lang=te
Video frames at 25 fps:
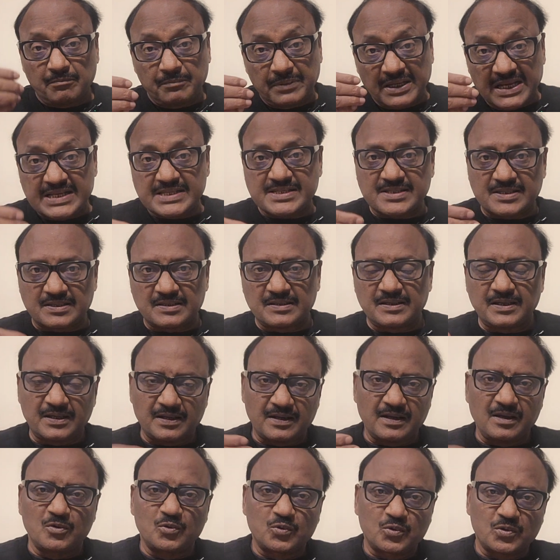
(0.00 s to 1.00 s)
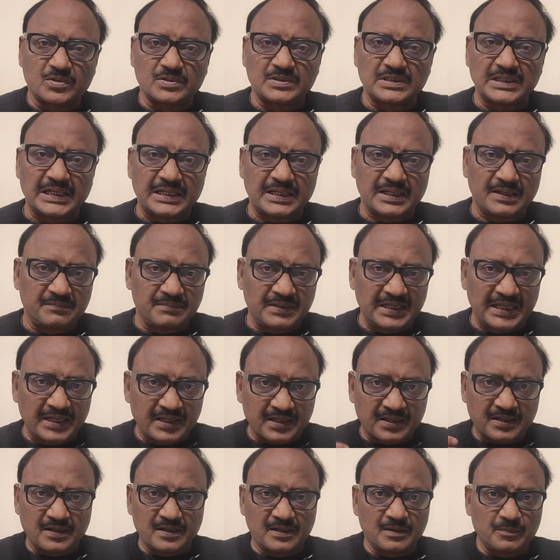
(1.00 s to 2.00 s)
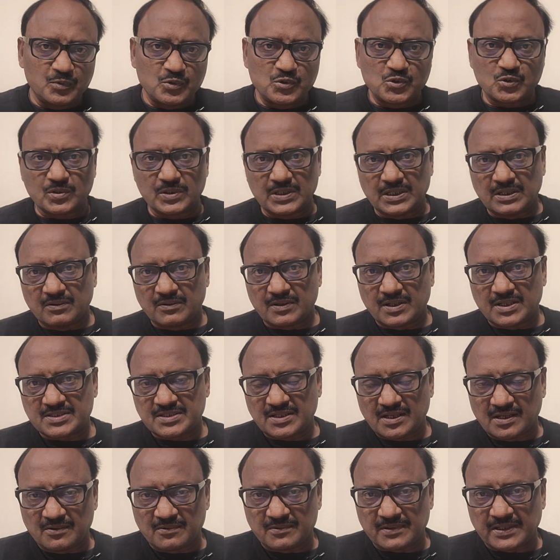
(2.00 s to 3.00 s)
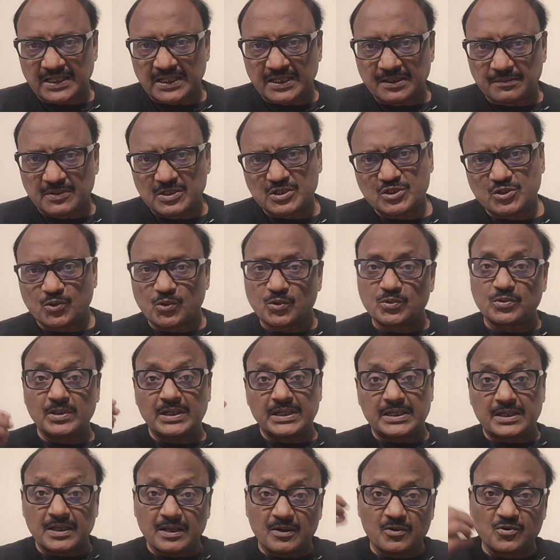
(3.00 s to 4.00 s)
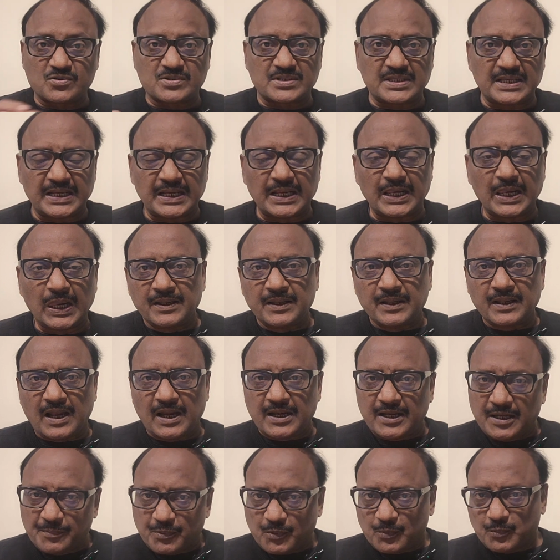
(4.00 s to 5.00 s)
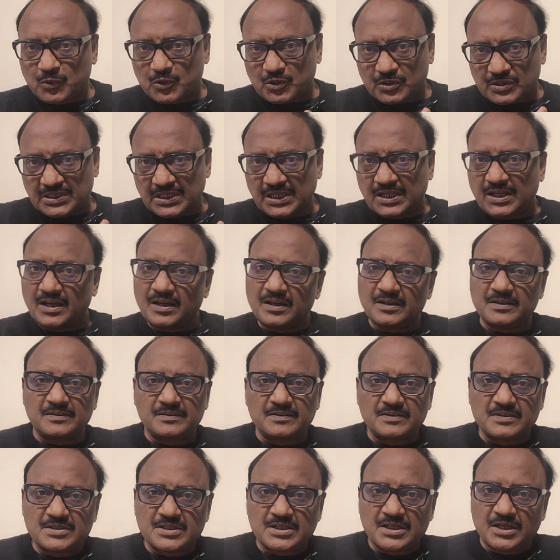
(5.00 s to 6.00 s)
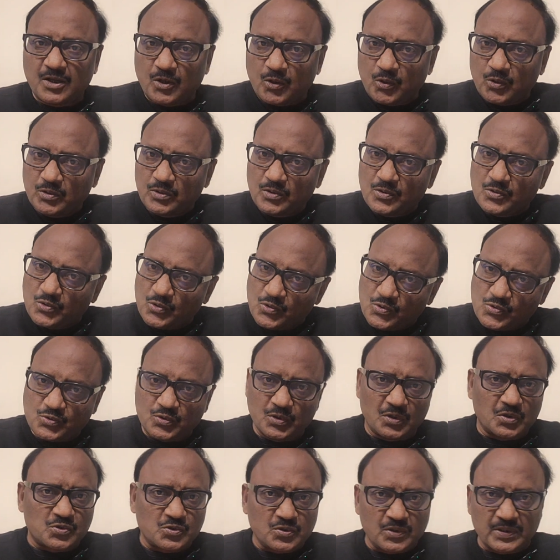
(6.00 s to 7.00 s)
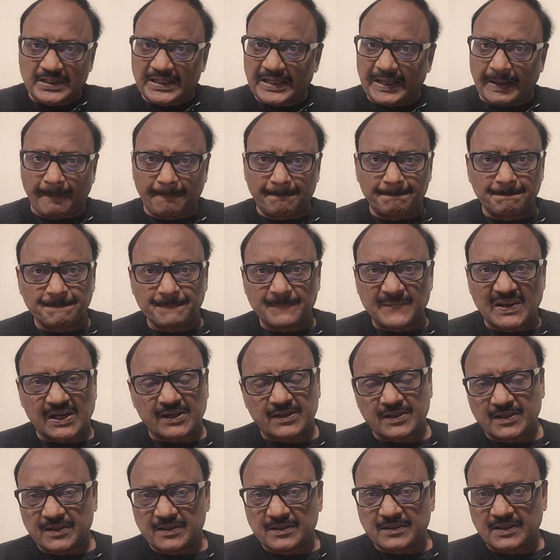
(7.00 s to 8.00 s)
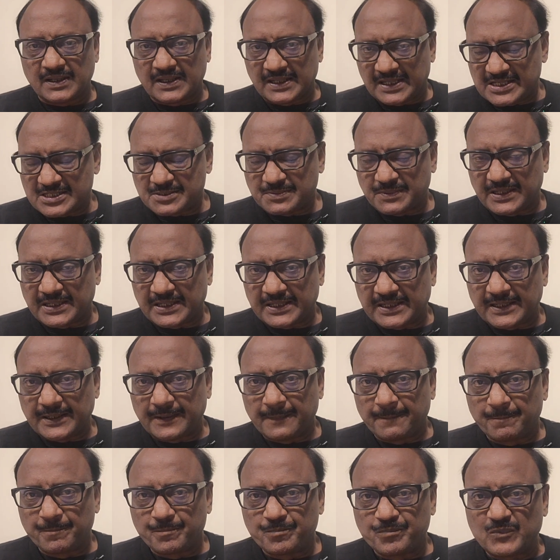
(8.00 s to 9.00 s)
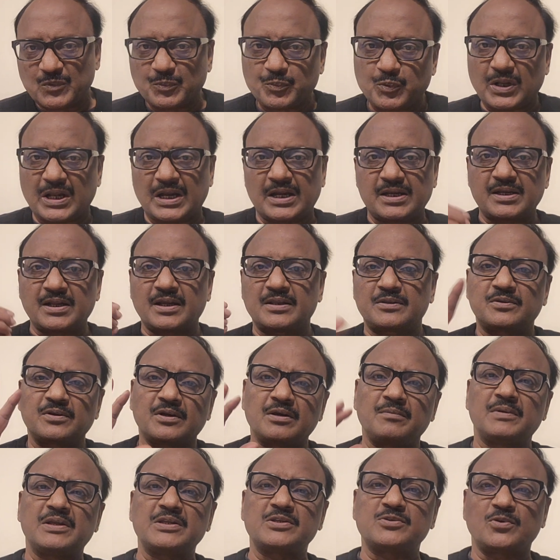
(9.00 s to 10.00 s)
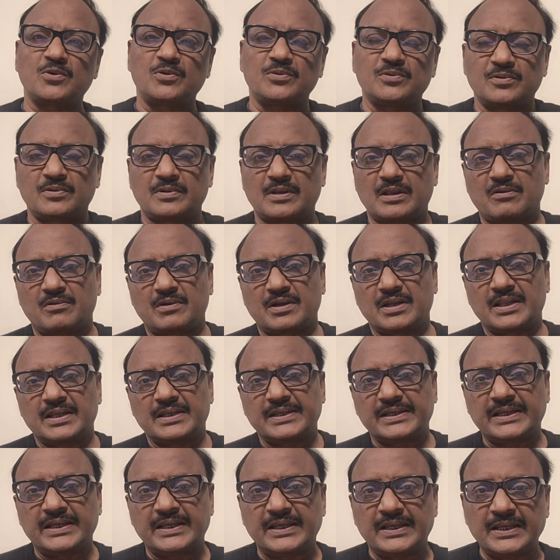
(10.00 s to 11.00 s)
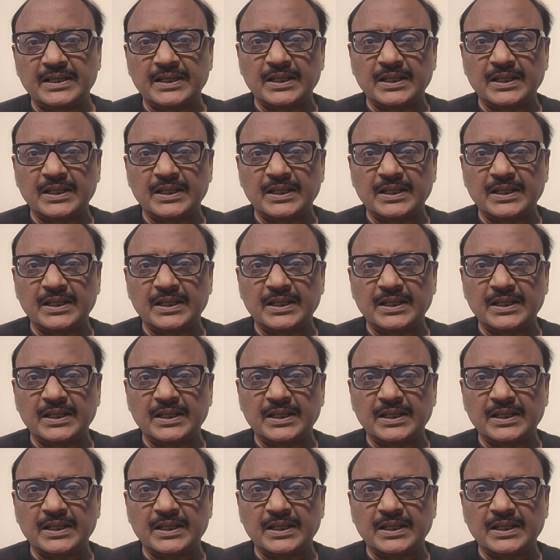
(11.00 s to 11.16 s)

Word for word: బేస్ ఎట్లా ఉంటుంది అంటే ఏ రకంగా పుంజుకునే అవకాశాలు ఉంటాయి మంచి రోజులు ఎట్లా వస్తాయి అంటే ఇప్పుడు మొత్తంగా చెడ్డ రోజులు చూస్తూ వస్తుంది అక్కడ కాంగ్రెస్ పార్టీ ఇప్పుడు హఠాత్తుగా మంచి రోజులు రావడానికి